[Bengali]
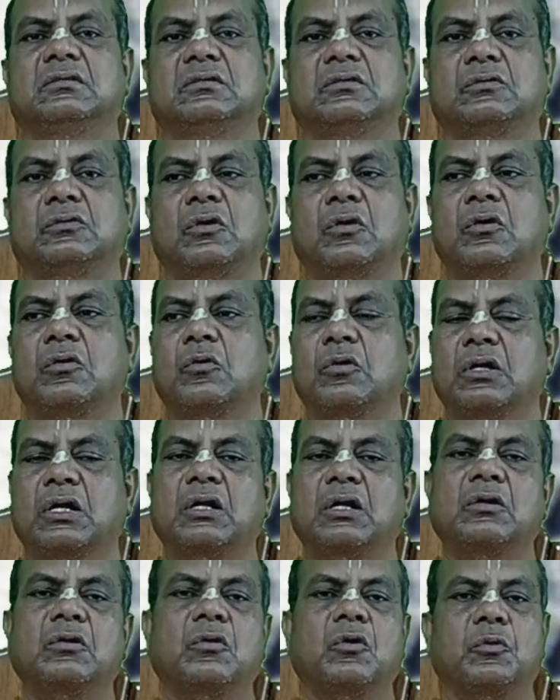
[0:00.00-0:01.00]
তো তখন
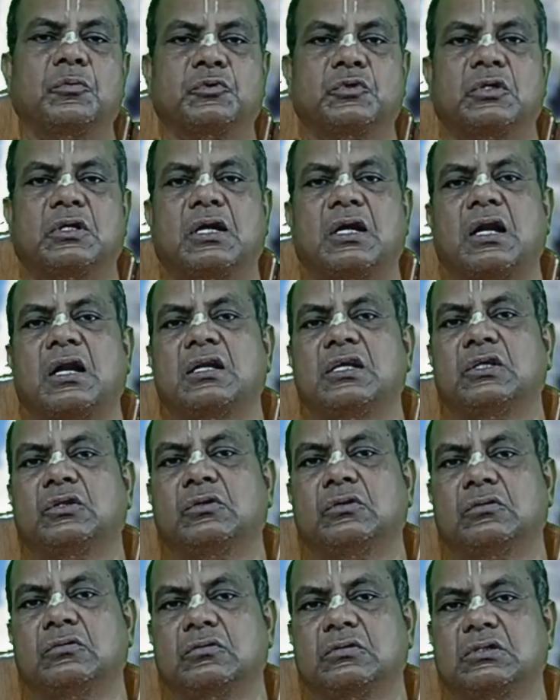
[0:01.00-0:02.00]
অন্যান্য অপ্সরারা নৃত্য
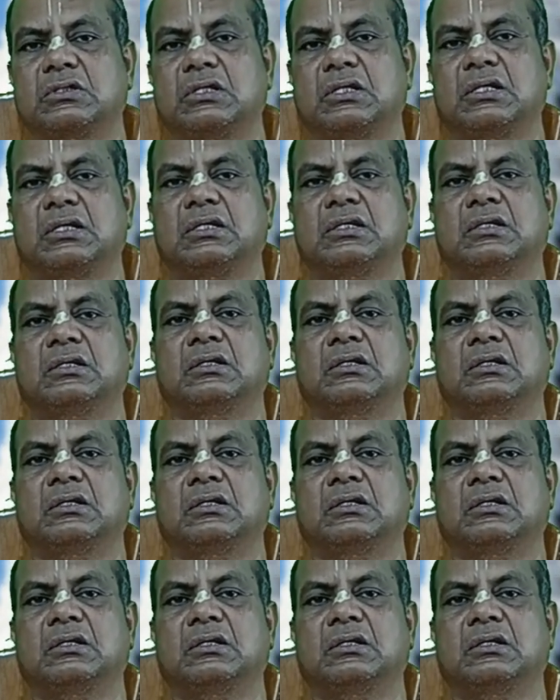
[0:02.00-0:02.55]
করছিলেন